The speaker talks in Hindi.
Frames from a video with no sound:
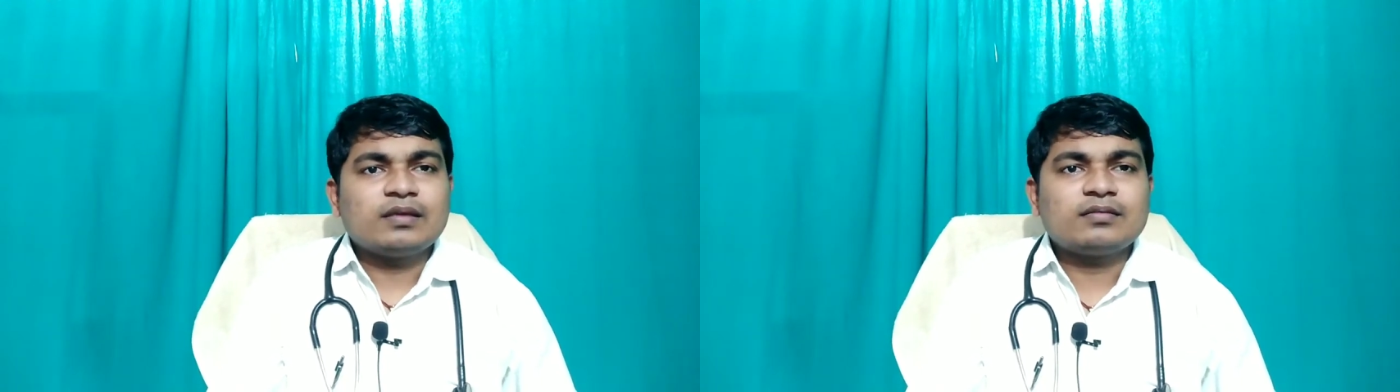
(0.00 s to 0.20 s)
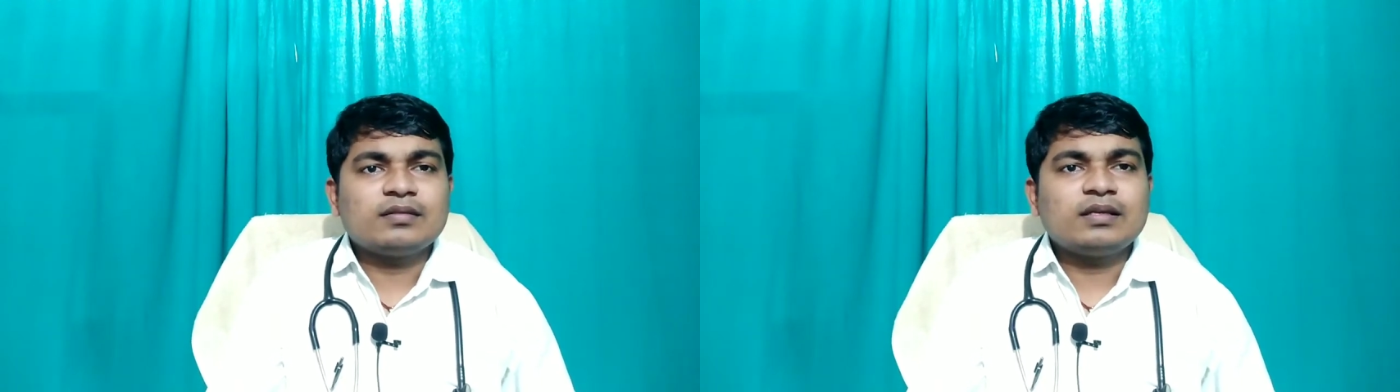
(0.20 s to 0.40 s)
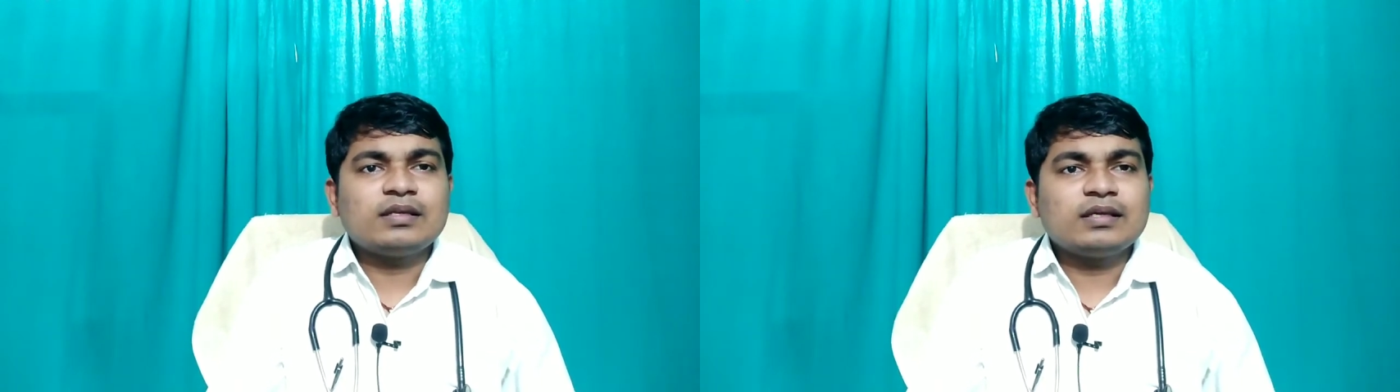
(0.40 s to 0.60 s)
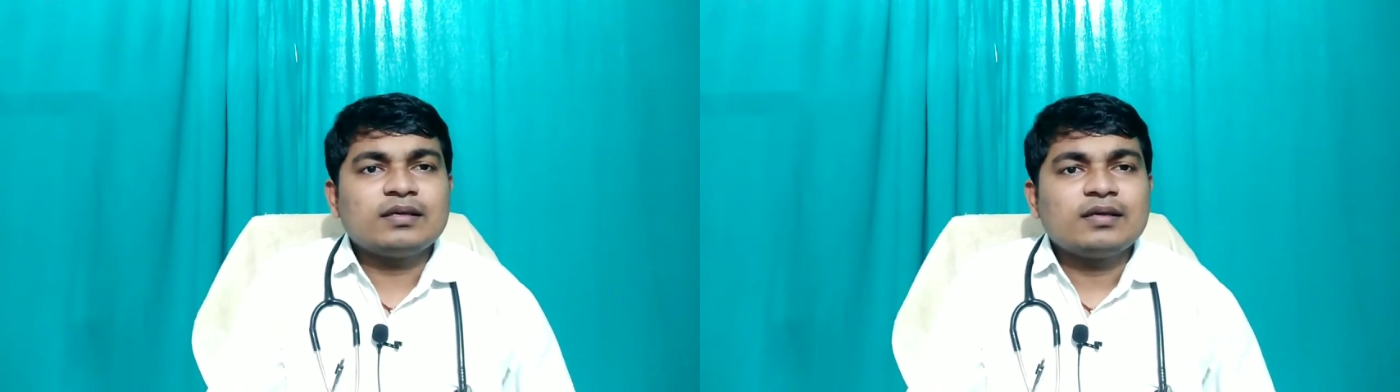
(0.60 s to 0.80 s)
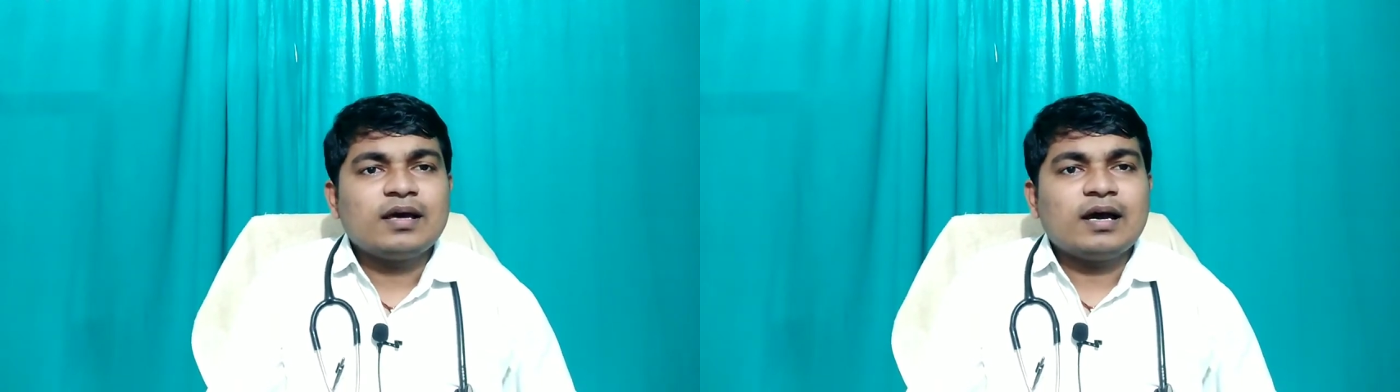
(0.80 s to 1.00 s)
इसीलिए
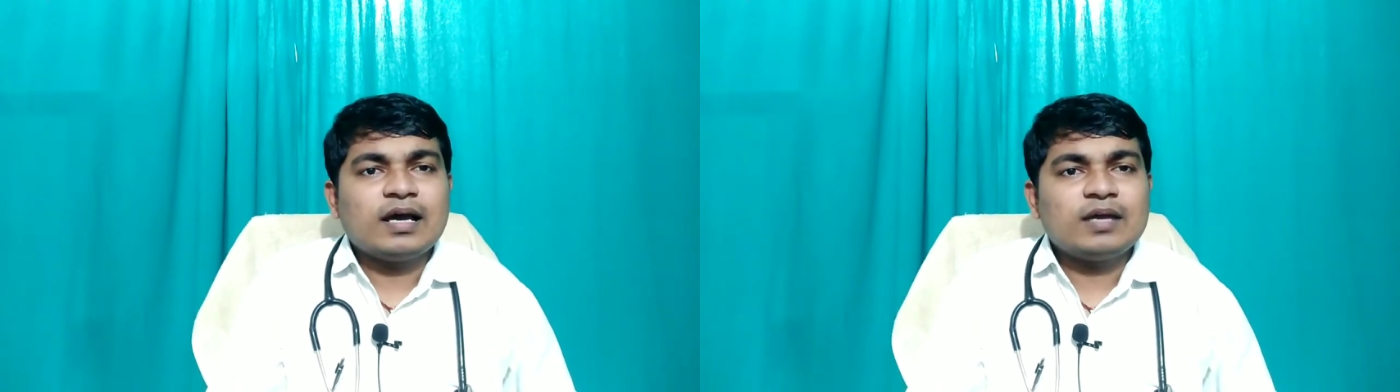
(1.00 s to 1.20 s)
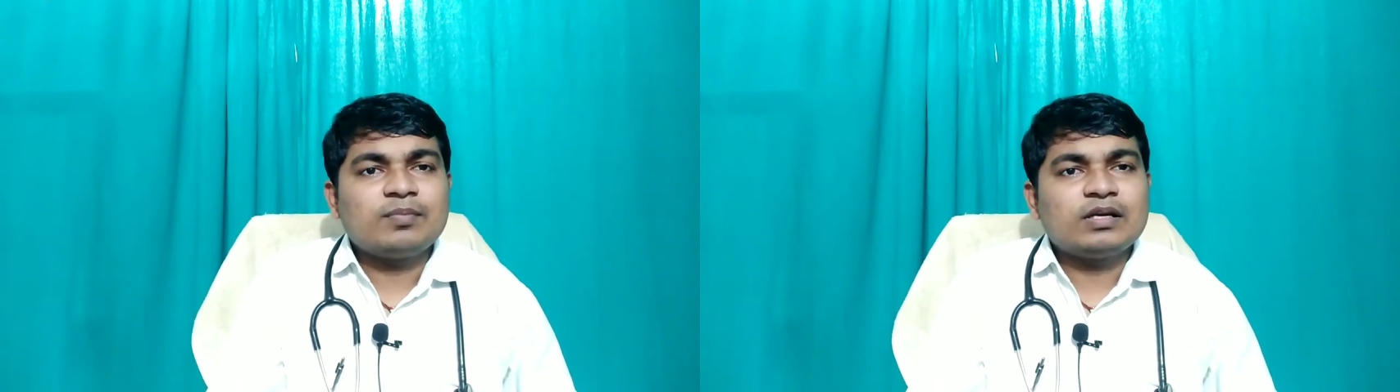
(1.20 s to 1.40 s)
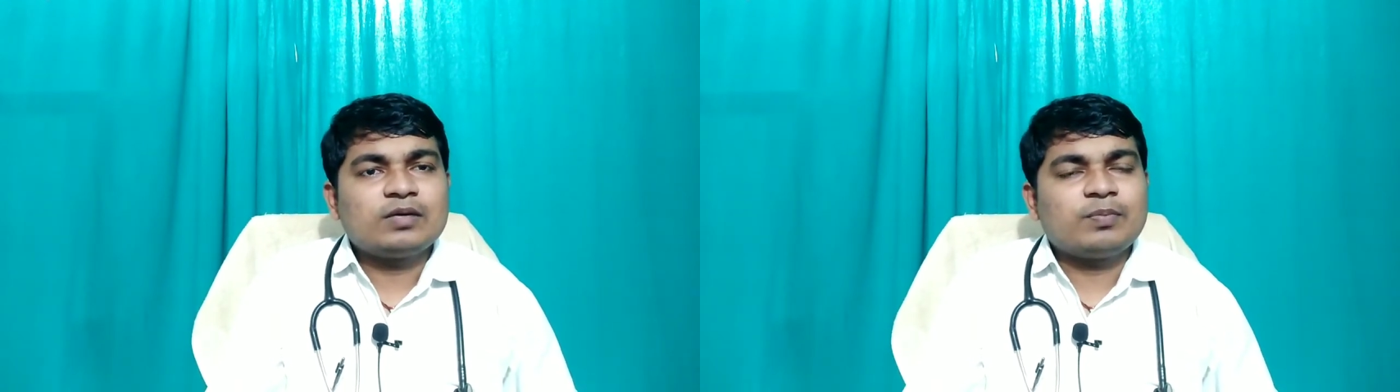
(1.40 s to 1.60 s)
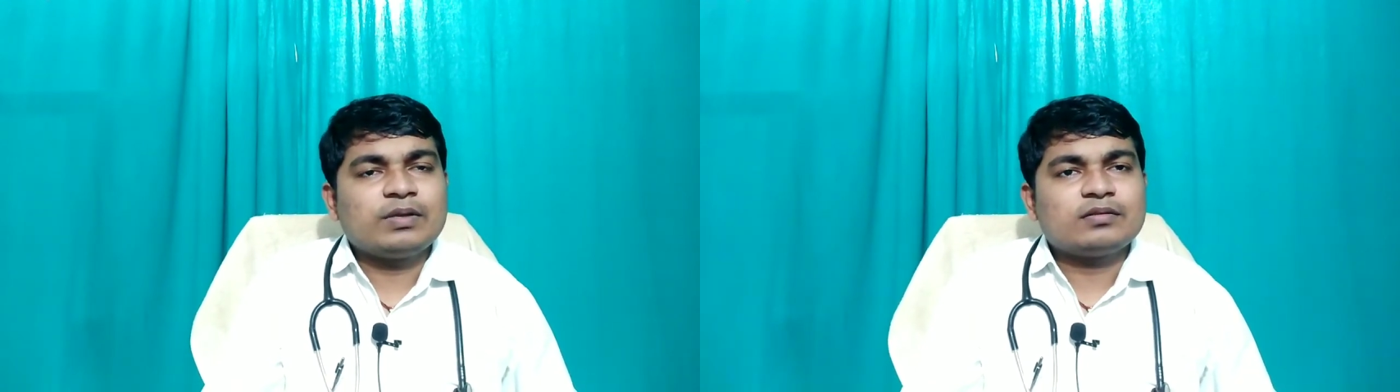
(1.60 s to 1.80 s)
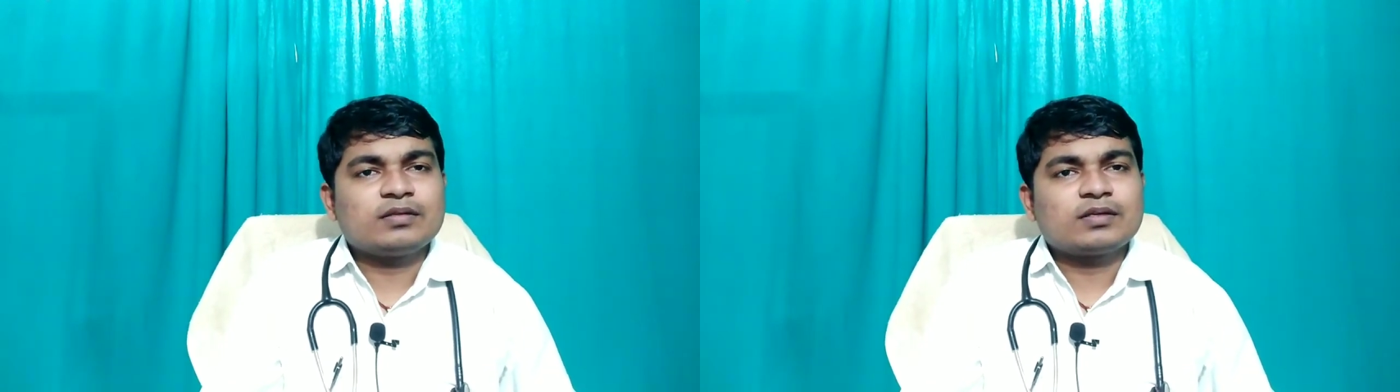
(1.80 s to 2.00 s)
हाई ब्लड
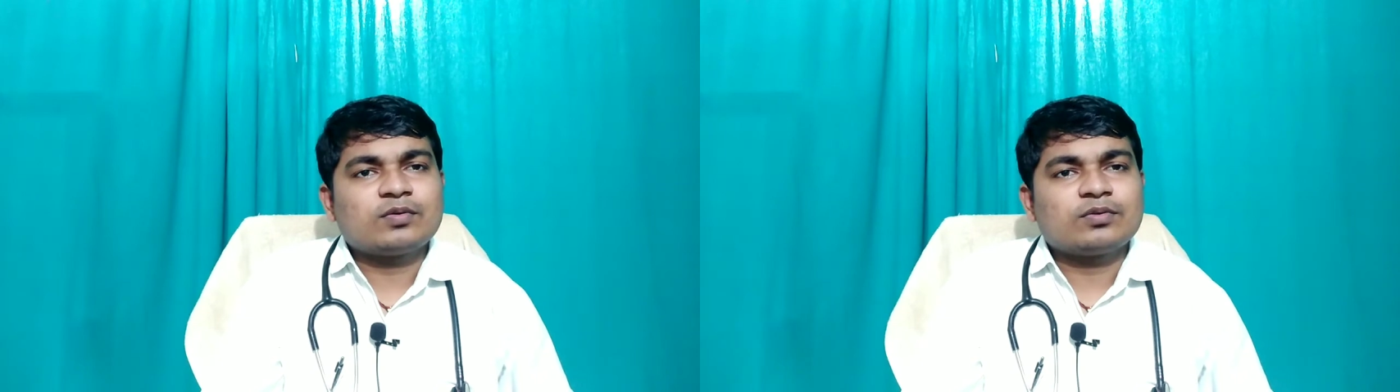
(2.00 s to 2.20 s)
प्रेशर